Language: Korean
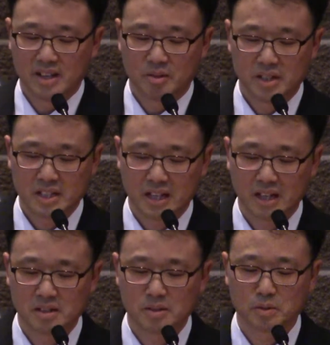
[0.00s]
우리
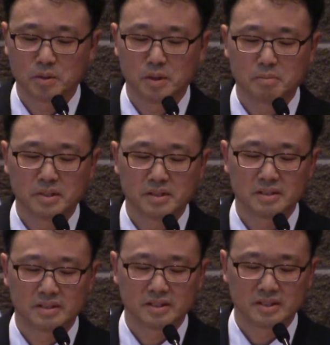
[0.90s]
사랑하는
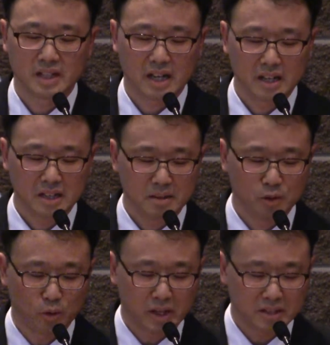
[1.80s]
성도님들, 제가 이
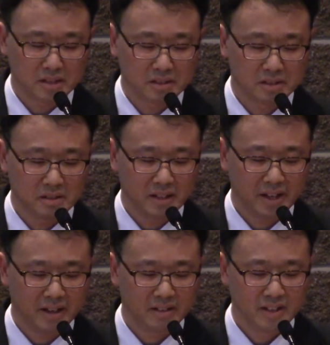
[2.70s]

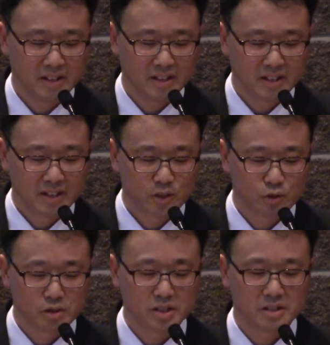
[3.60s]
요나서의
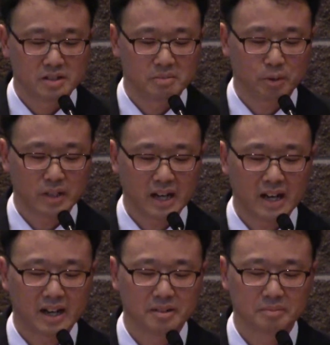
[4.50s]
주석을
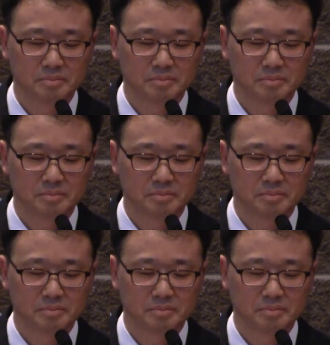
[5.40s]
보다가